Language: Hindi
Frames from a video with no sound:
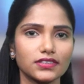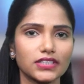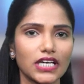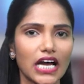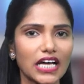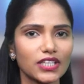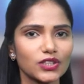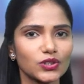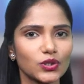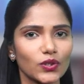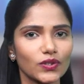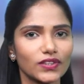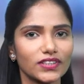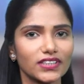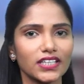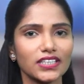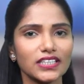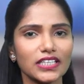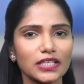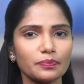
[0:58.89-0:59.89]
रात को
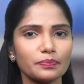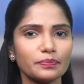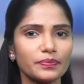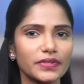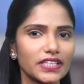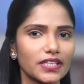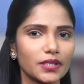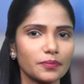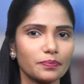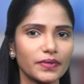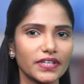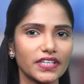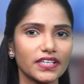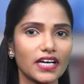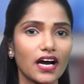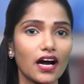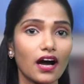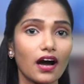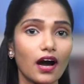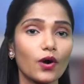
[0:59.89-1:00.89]
ठंडी बियर
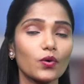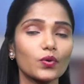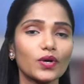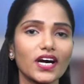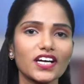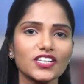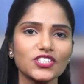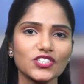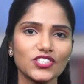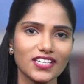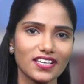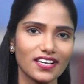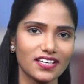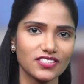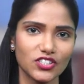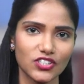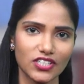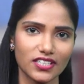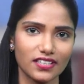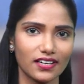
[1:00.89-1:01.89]
पीना और अच्छे
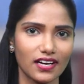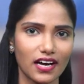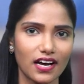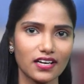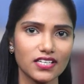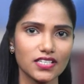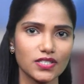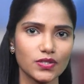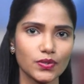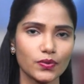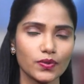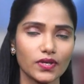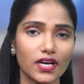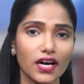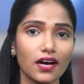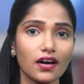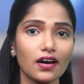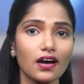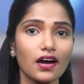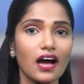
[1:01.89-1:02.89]
अच्छे गाने
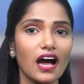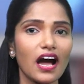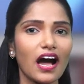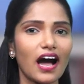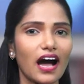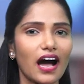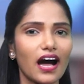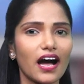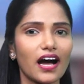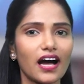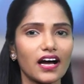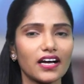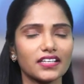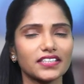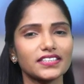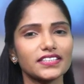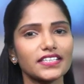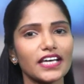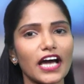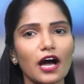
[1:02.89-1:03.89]
सुनना आहा
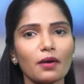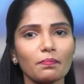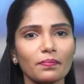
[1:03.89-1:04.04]
क्या